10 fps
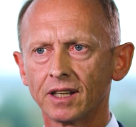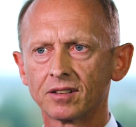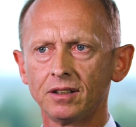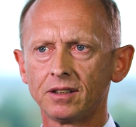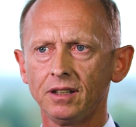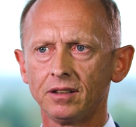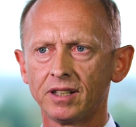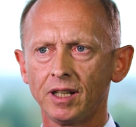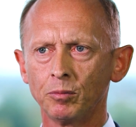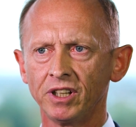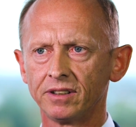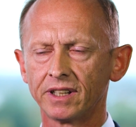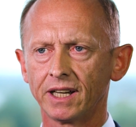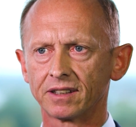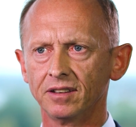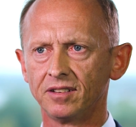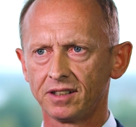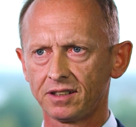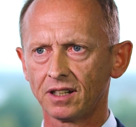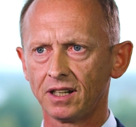Da sind die Themen
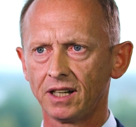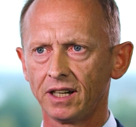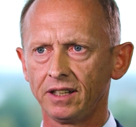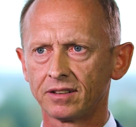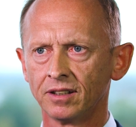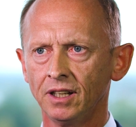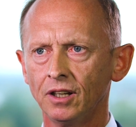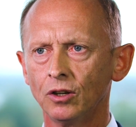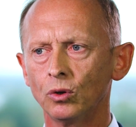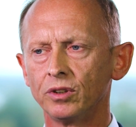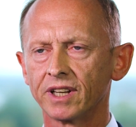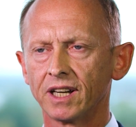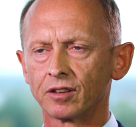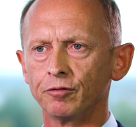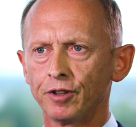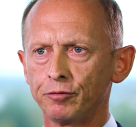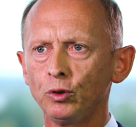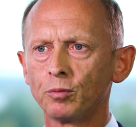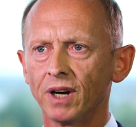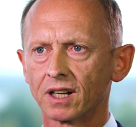Datensicherheit und
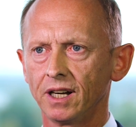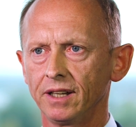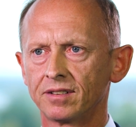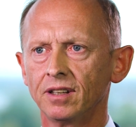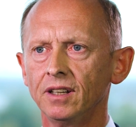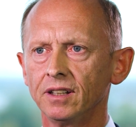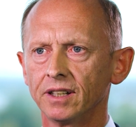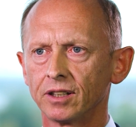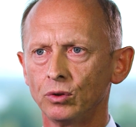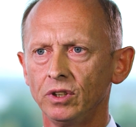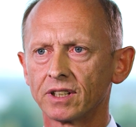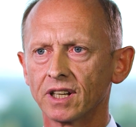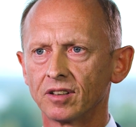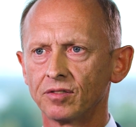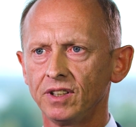Datenverfügbarkeit natürlich ganz